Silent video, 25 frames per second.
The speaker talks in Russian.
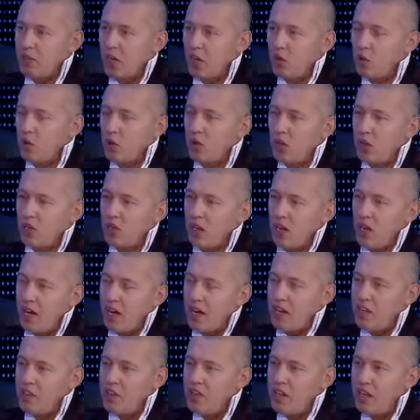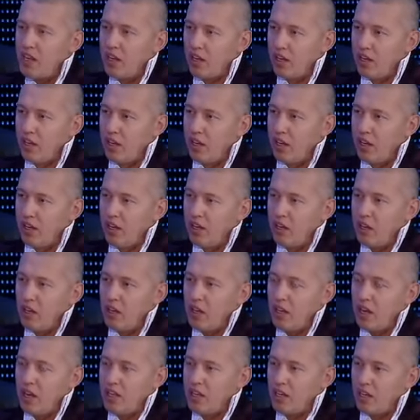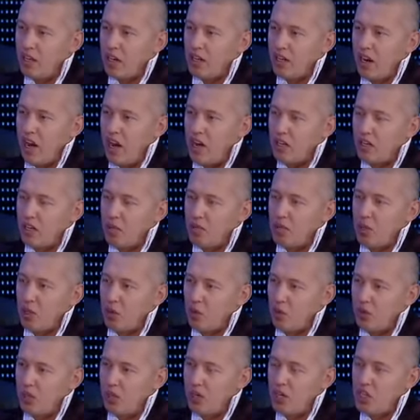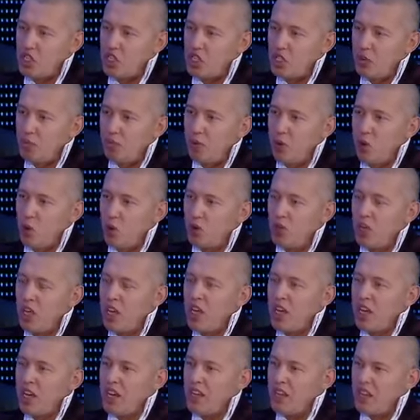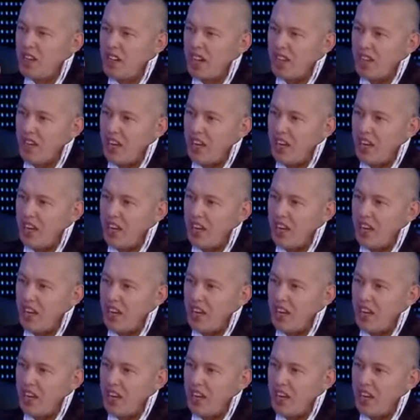Оно как энергия. Это как атом, который расщеплен, это как